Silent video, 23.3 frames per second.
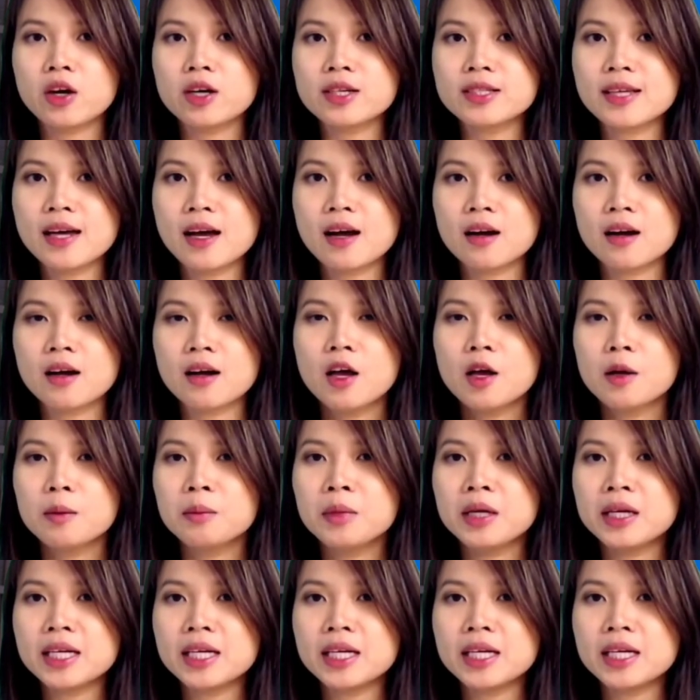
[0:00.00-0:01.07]
nói rằng
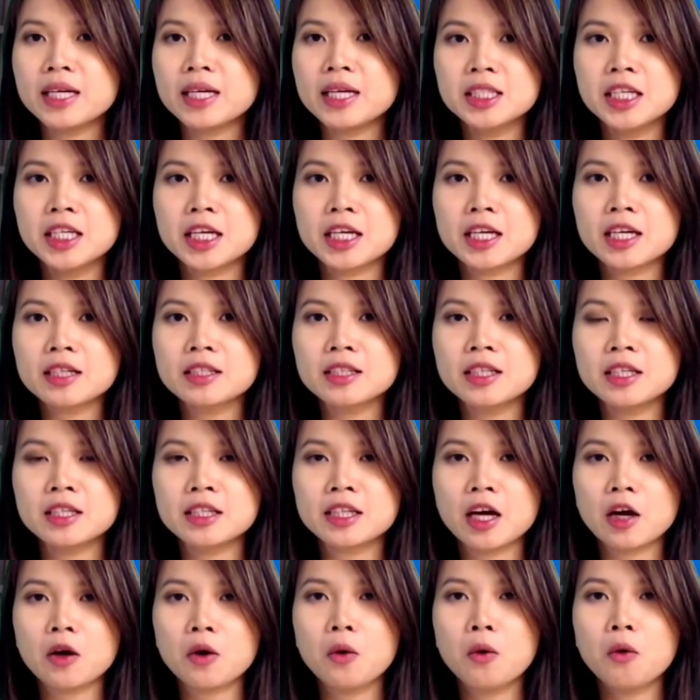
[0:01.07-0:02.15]
Mỹ đã chứng kiến các tin
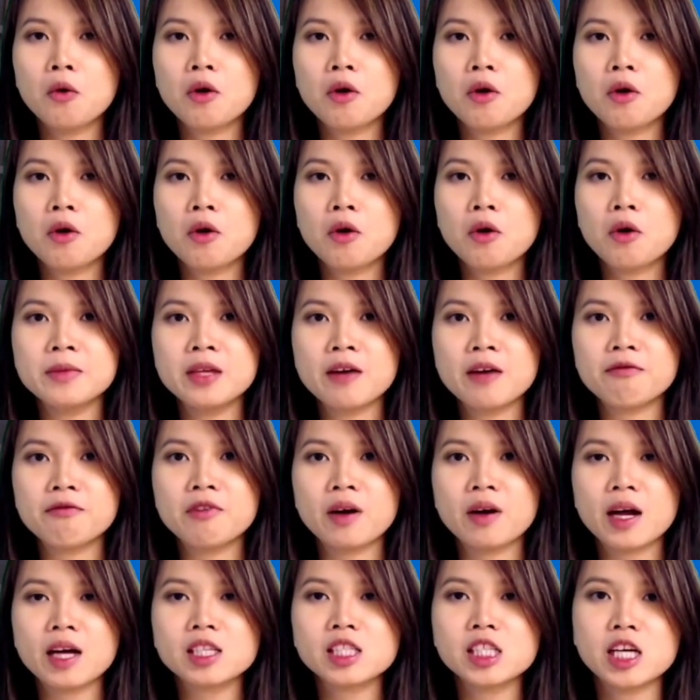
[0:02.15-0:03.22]
tặc cố gắng xâm nhập vào
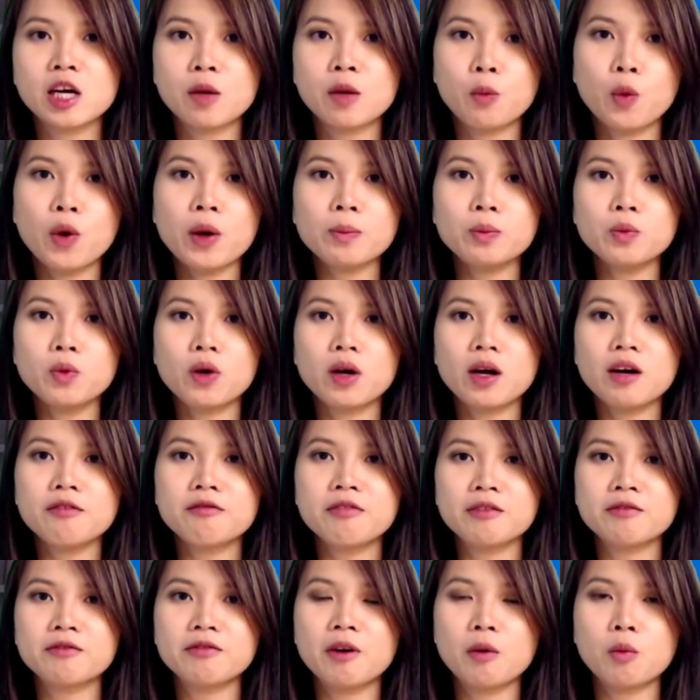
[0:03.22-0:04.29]
các trang web thuộc các
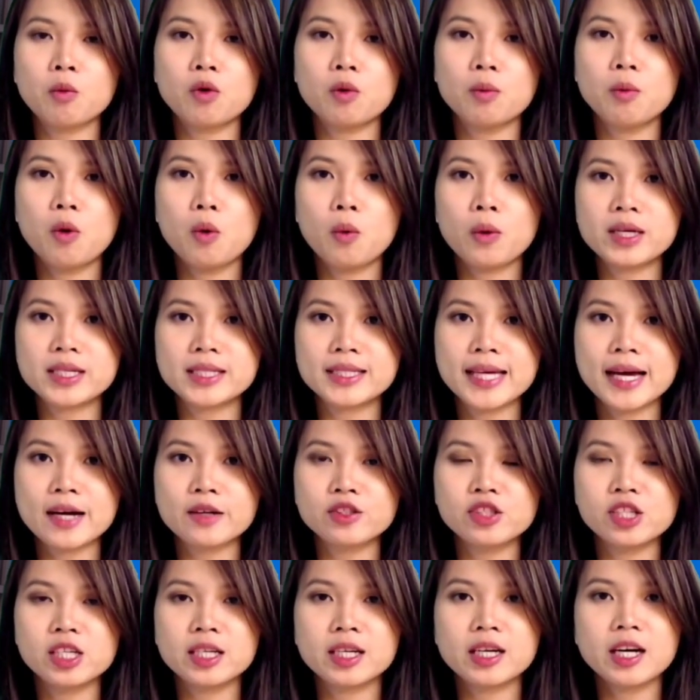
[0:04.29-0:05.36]
văn phòng của Bộ Ngoại giao
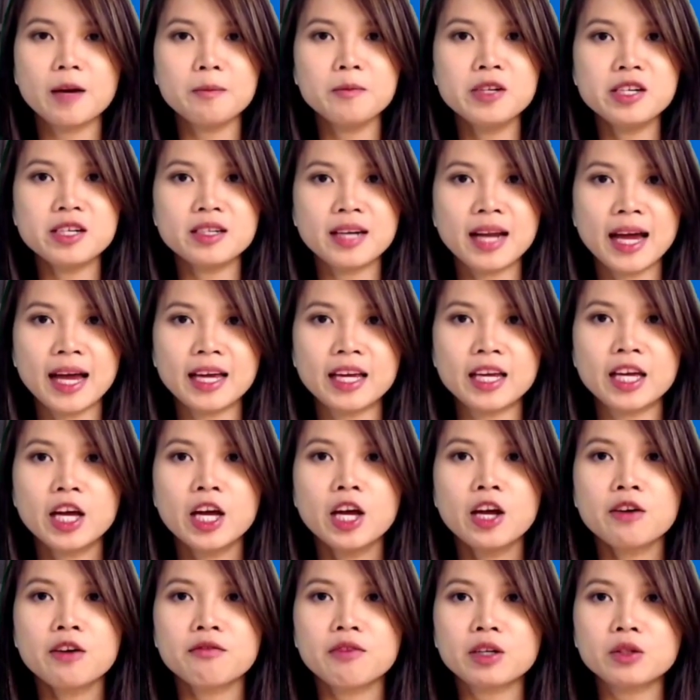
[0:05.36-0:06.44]
trên khắp nước này
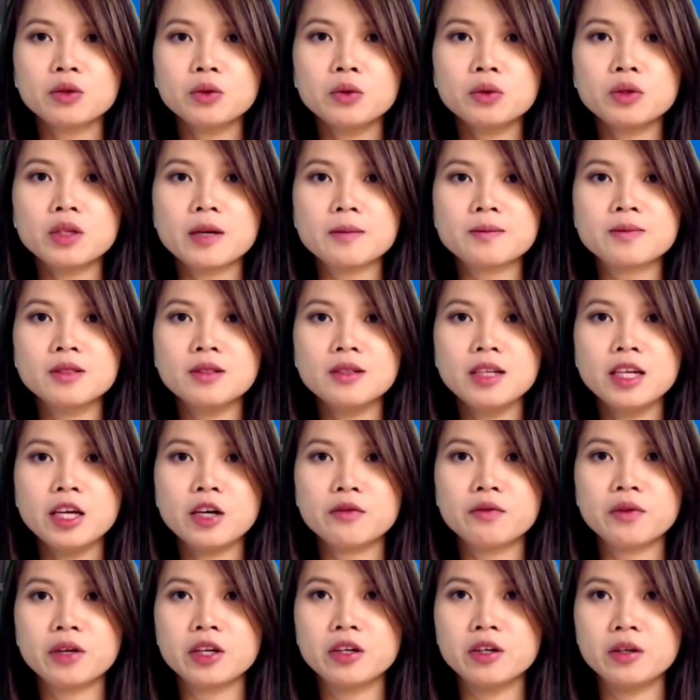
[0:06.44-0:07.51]
và thu thập dữ liệu
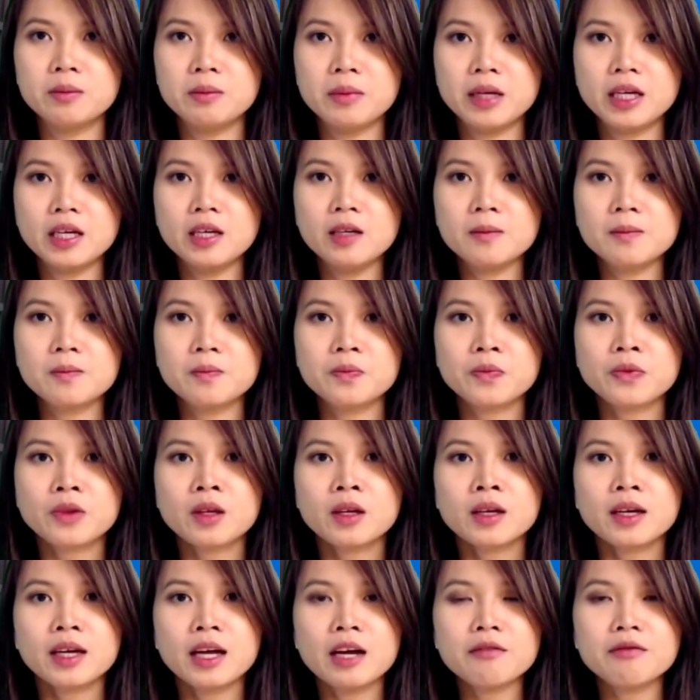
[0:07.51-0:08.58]
về người Mỹ.
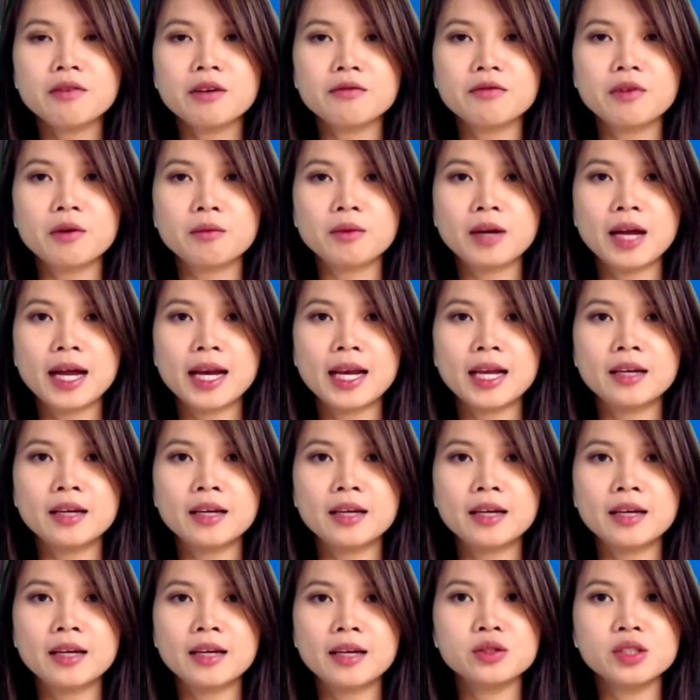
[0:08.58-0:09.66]
Các văn phòng này là
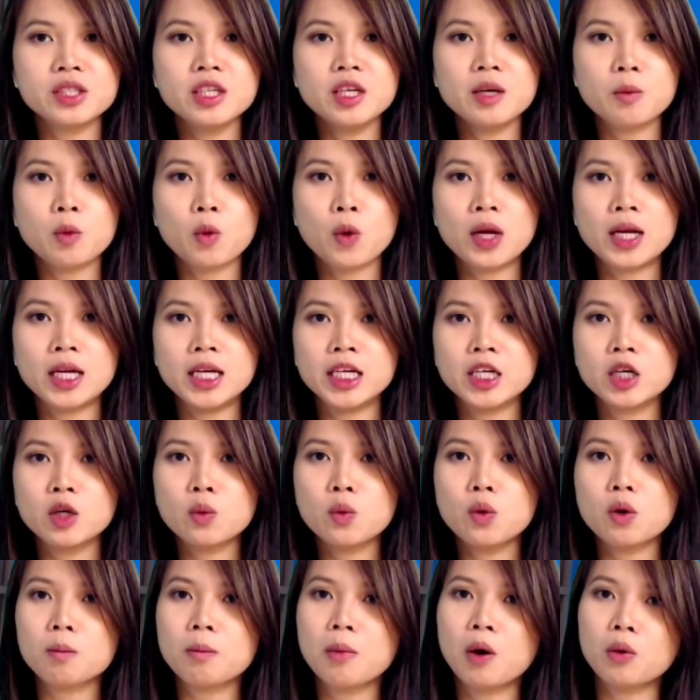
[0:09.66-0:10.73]
nơi chịu trách nhiệm quản lý các
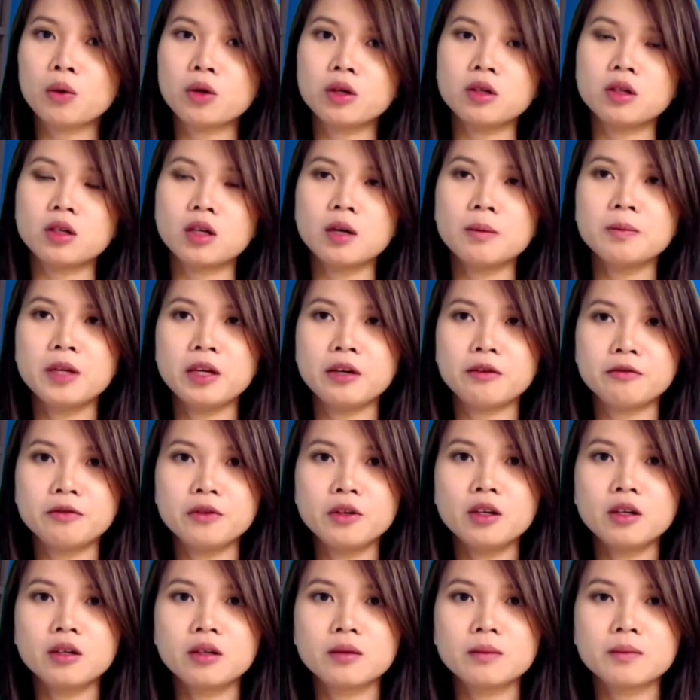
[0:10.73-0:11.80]
cuộc bầu cử cấp địa
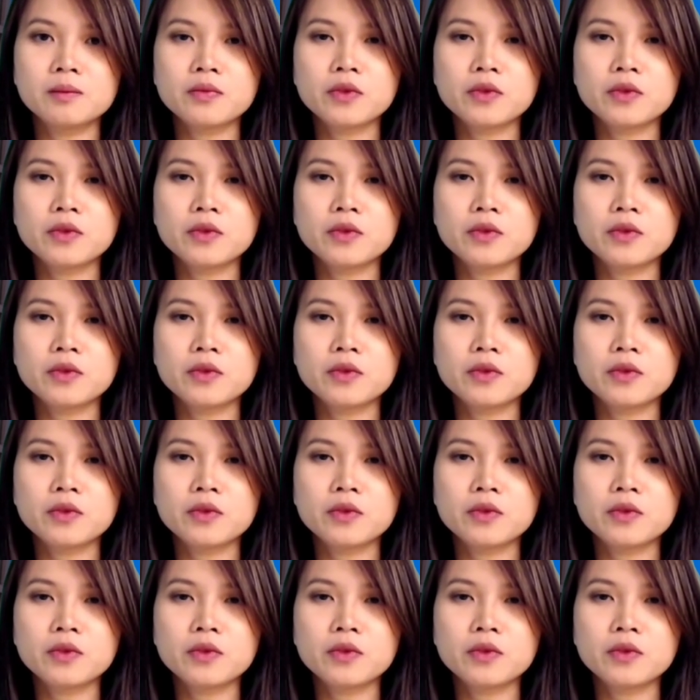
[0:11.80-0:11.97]
phương.